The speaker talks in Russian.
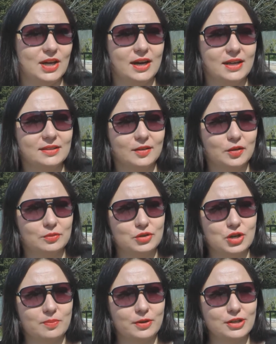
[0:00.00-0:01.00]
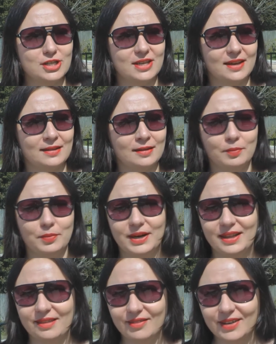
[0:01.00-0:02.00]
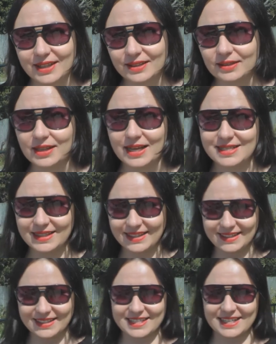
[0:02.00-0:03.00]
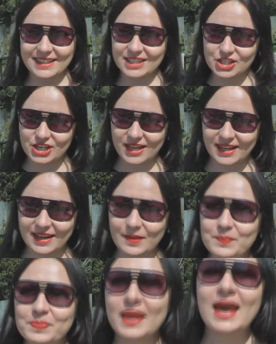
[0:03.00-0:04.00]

да, это огромнейший плюс, и это более того, это наладило наши отношения.